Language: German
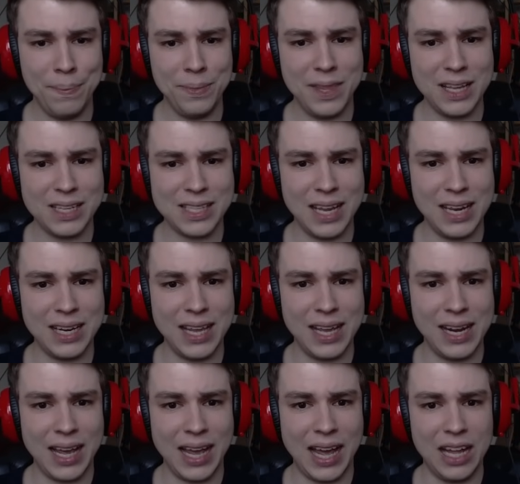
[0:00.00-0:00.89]
der seinen
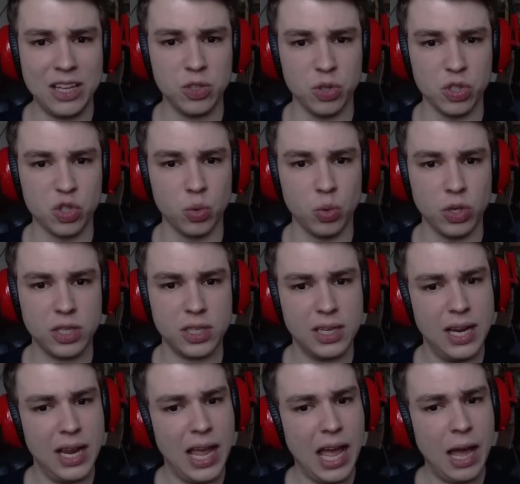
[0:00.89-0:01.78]
Generator sucht.
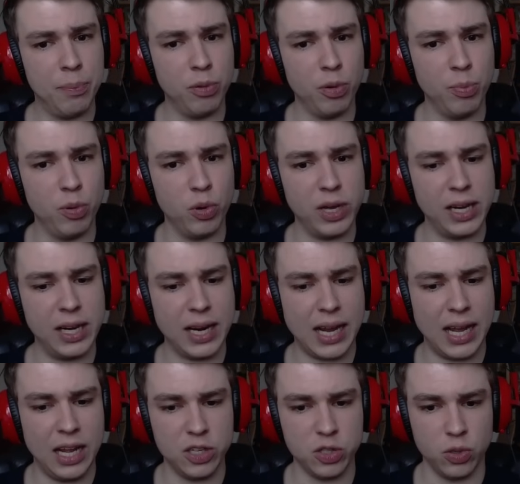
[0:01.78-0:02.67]
Apropos
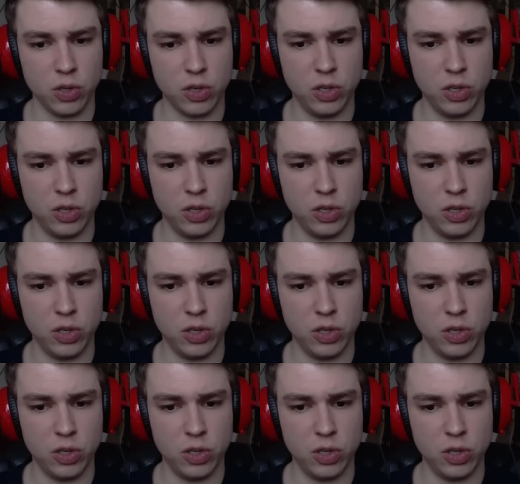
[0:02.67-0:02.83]
Generator,